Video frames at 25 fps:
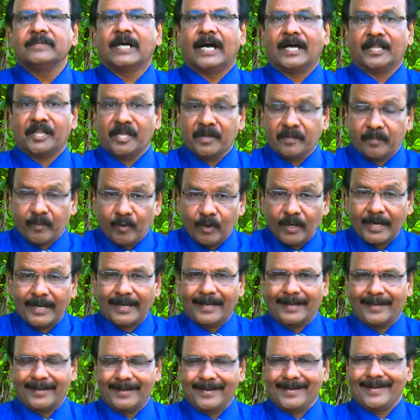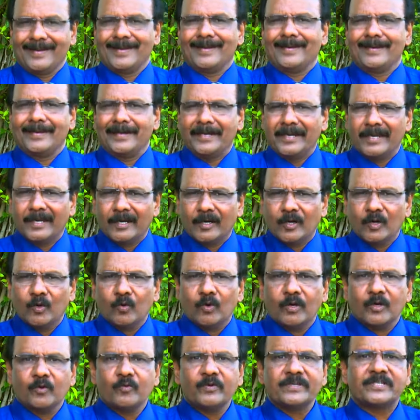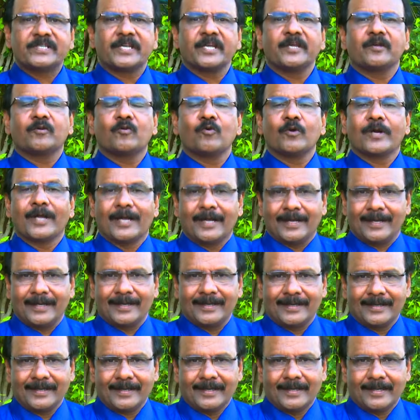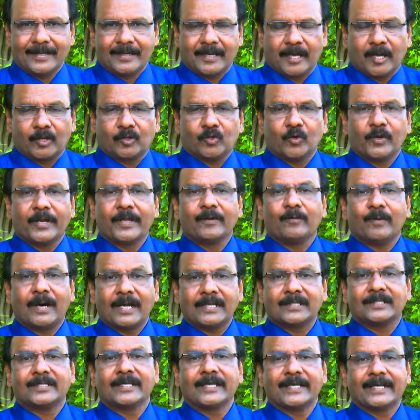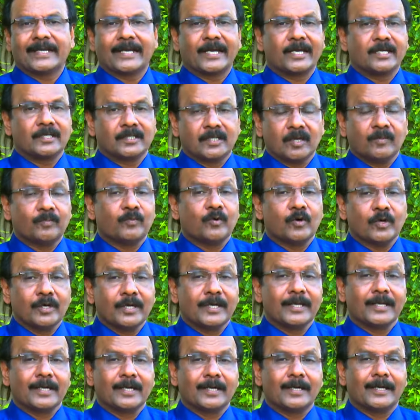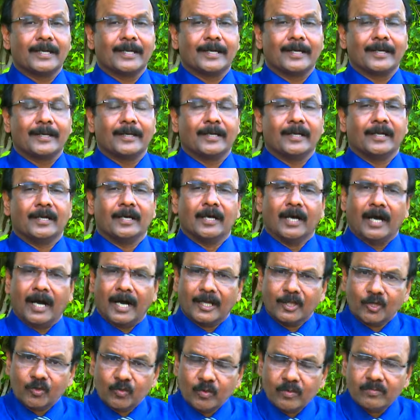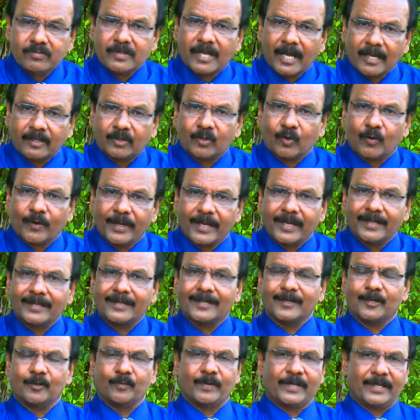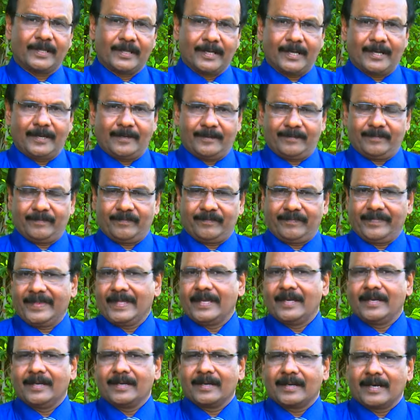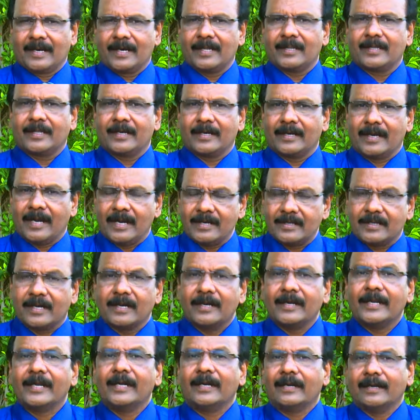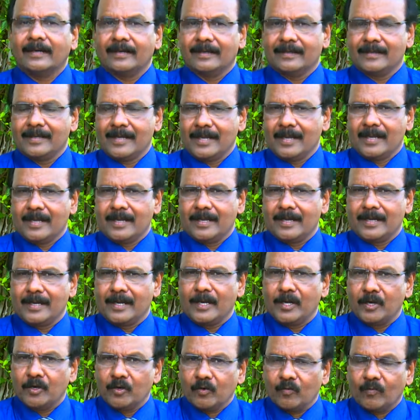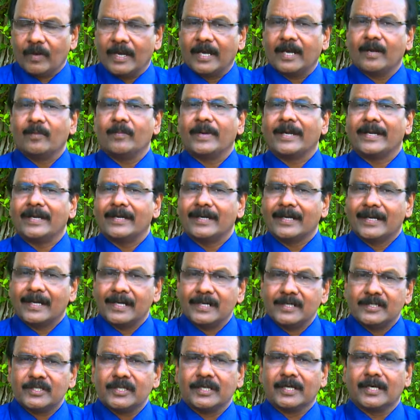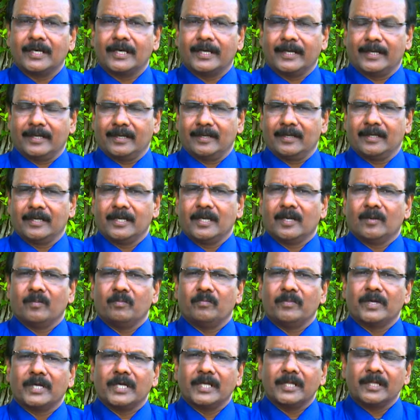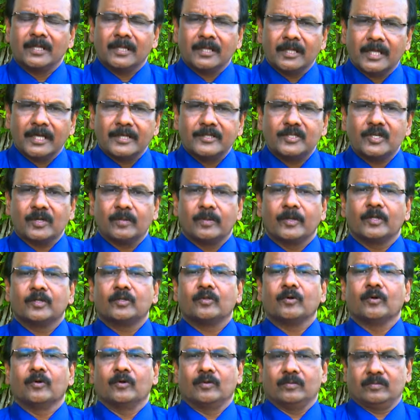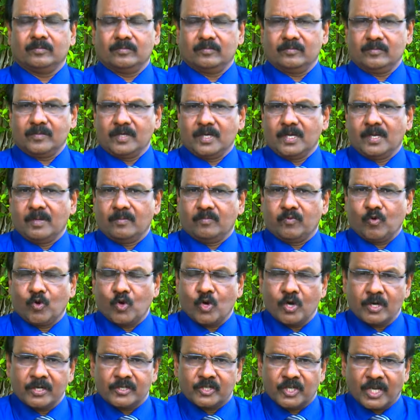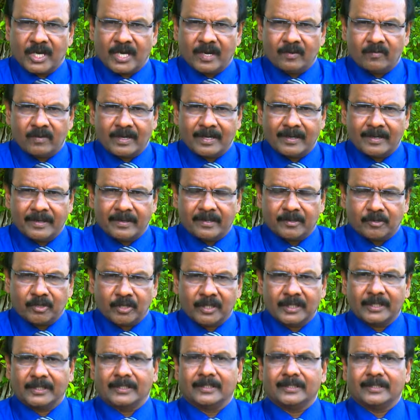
அதை போல நீங்களும் ஒரு விசை கூட கர்த்தருடைய வார்த்தையை கேட்கப் போகிறீர்களே அதுவும் கர்த்தருடைய கிருபை தான் கடந்த நாட்களில் இன்றும் வல்லமை நிகழ்ச்சிகளை மிகுந்த ஜபத்தோடும் பொருள் செலவழித்து